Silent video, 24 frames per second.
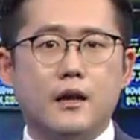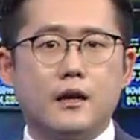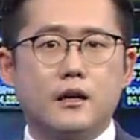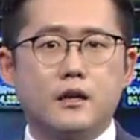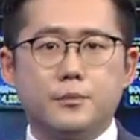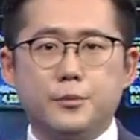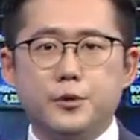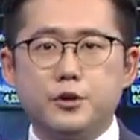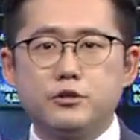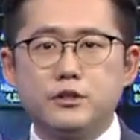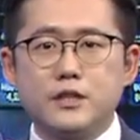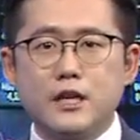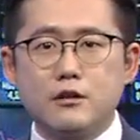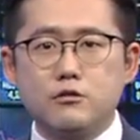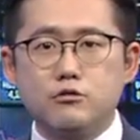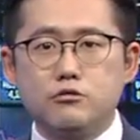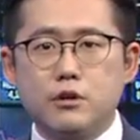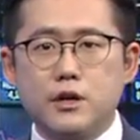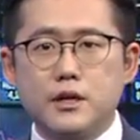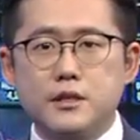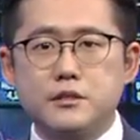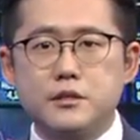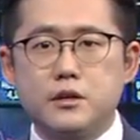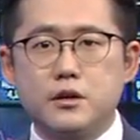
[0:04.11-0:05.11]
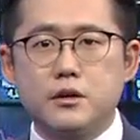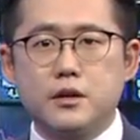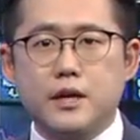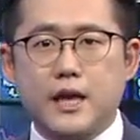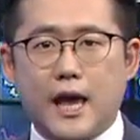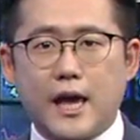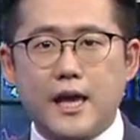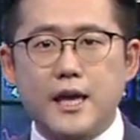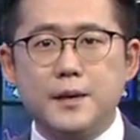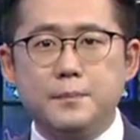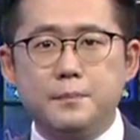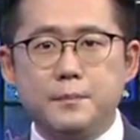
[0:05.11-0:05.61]
금융 당국에서
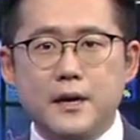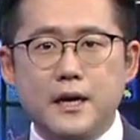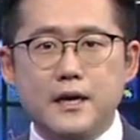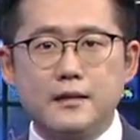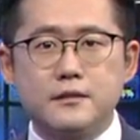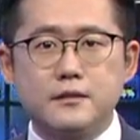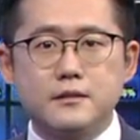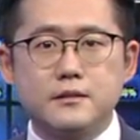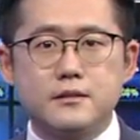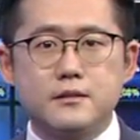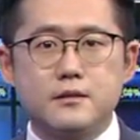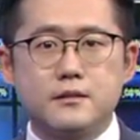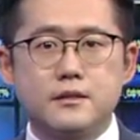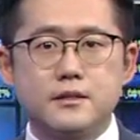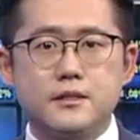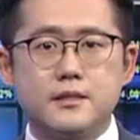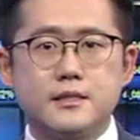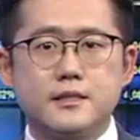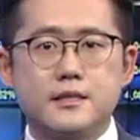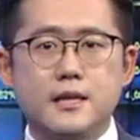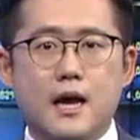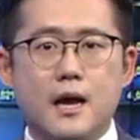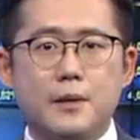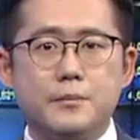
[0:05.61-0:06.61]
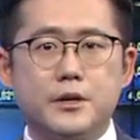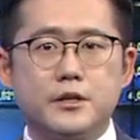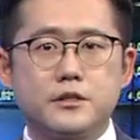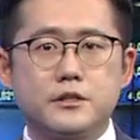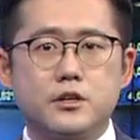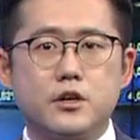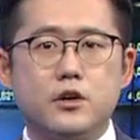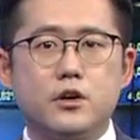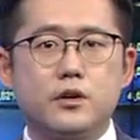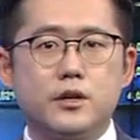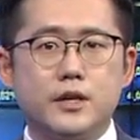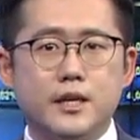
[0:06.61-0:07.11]
개입 가능성을
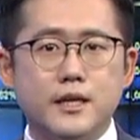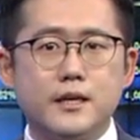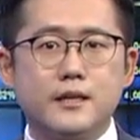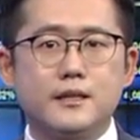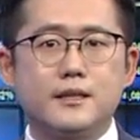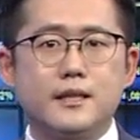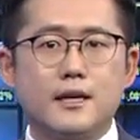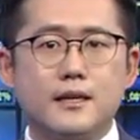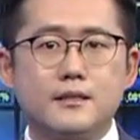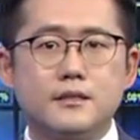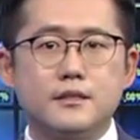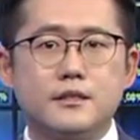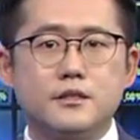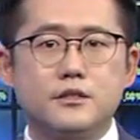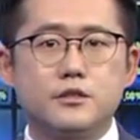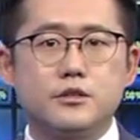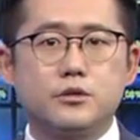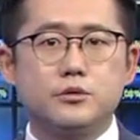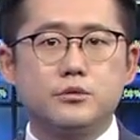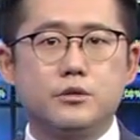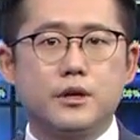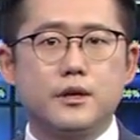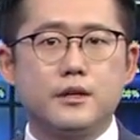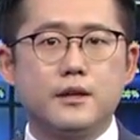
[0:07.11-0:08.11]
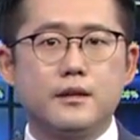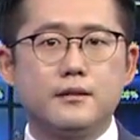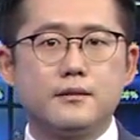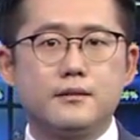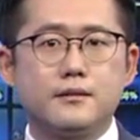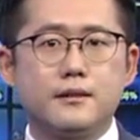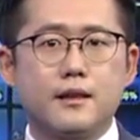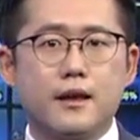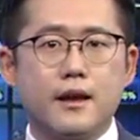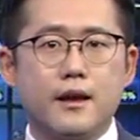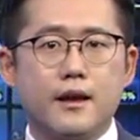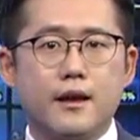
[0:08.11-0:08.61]
시사하면서 일단 진정되긴
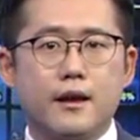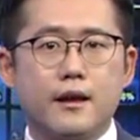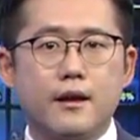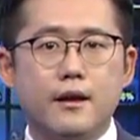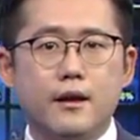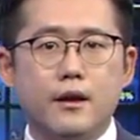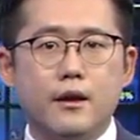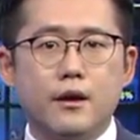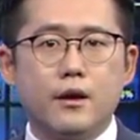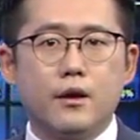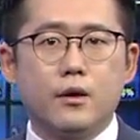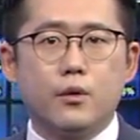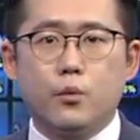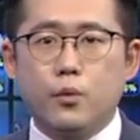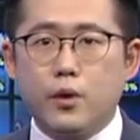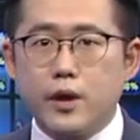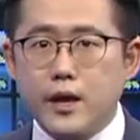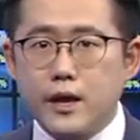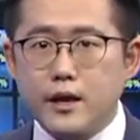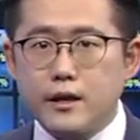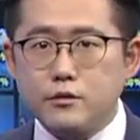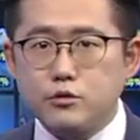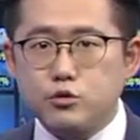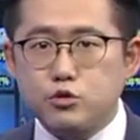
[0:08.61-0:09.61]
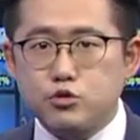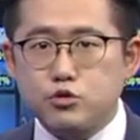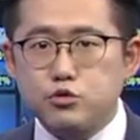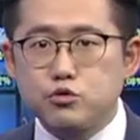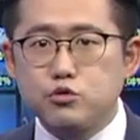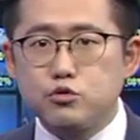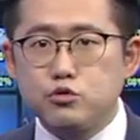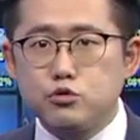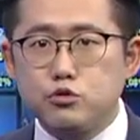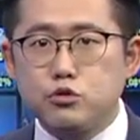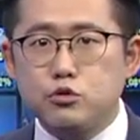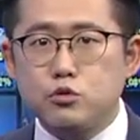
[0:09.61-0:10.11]
했는데 왜
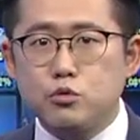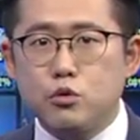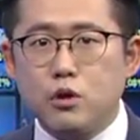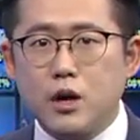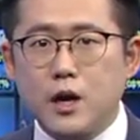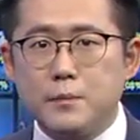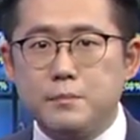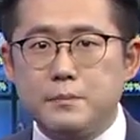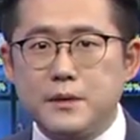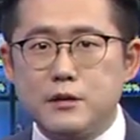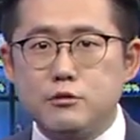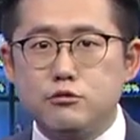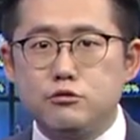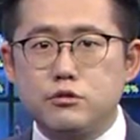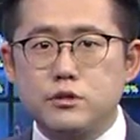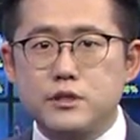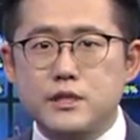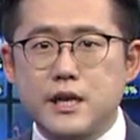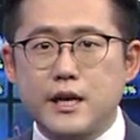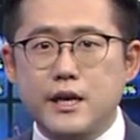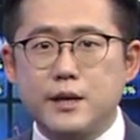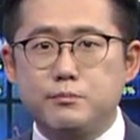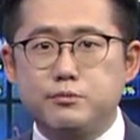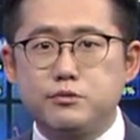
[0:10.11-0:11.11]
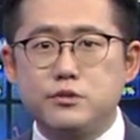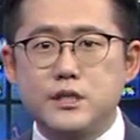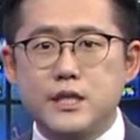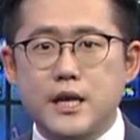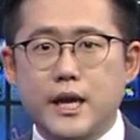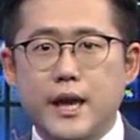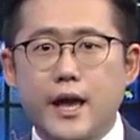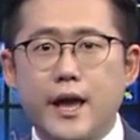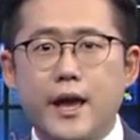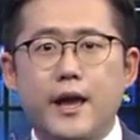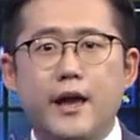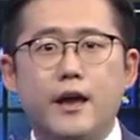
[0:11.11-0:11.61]
중국과 미국 사이
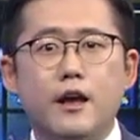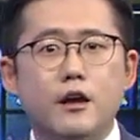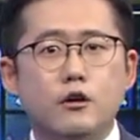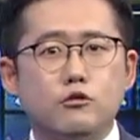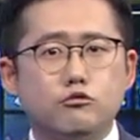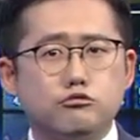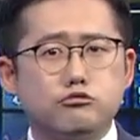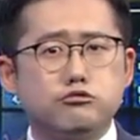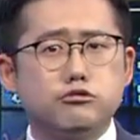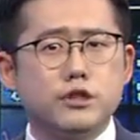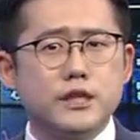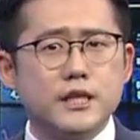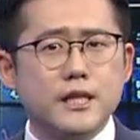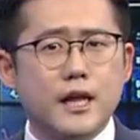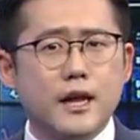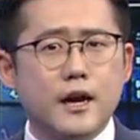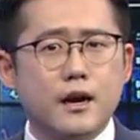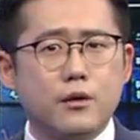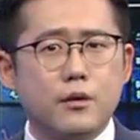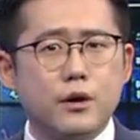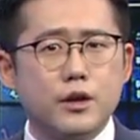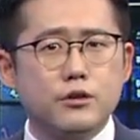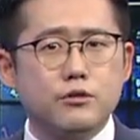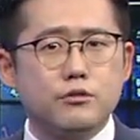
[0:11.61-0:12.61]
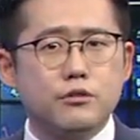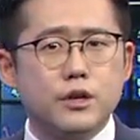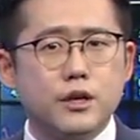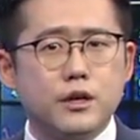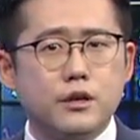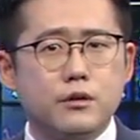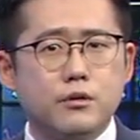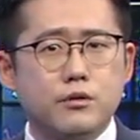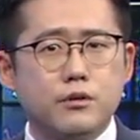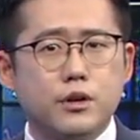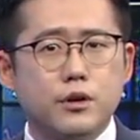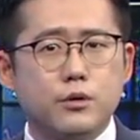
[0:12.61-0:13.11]
분쟁에 우리나라 환율이
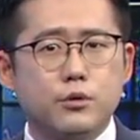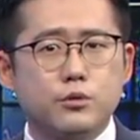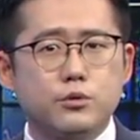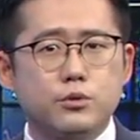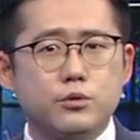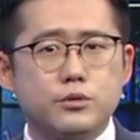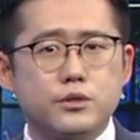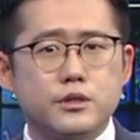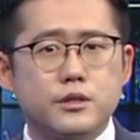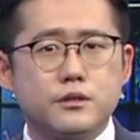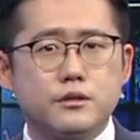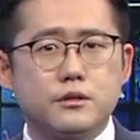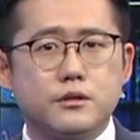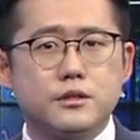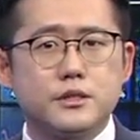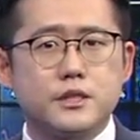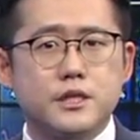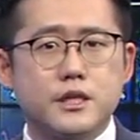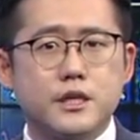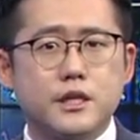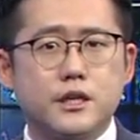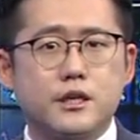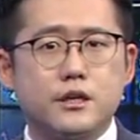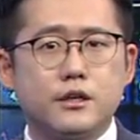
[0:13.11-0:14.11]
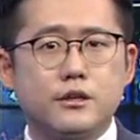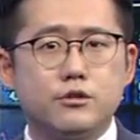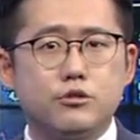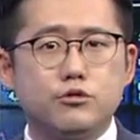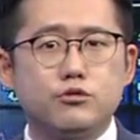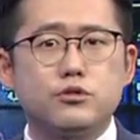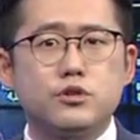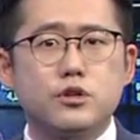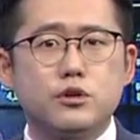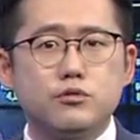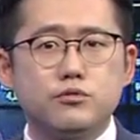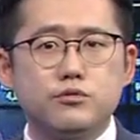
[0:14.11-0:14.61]
이렇게 요동치는 건지
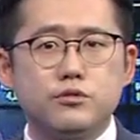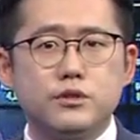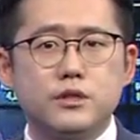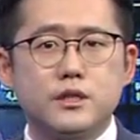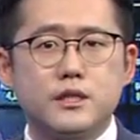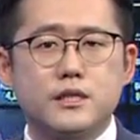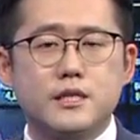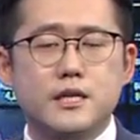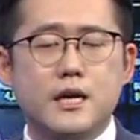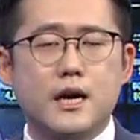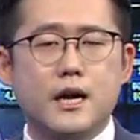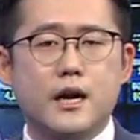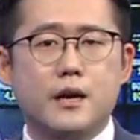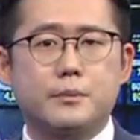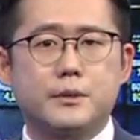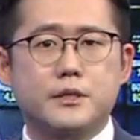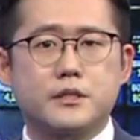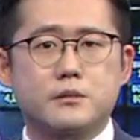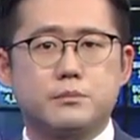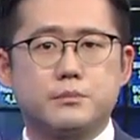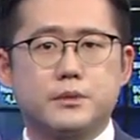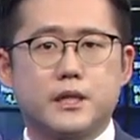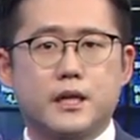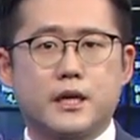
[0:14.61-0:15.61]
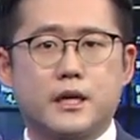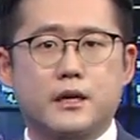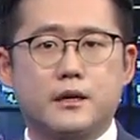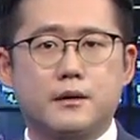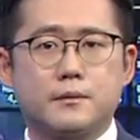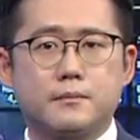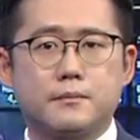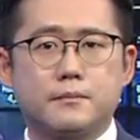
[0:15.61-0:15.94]
류정훈 기자가 알아봤습니다.